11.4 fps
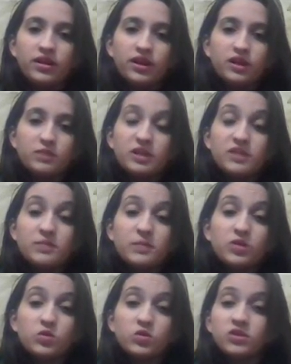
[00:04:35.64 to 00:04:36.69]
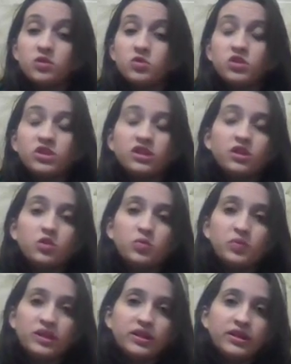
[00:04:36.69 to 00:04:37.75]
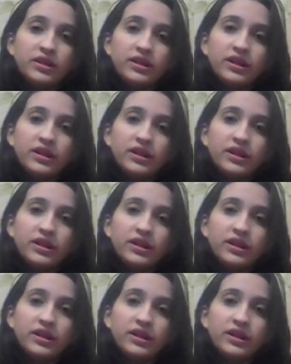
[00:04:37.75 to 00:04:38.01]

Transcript: As participações que eu tinha no PDT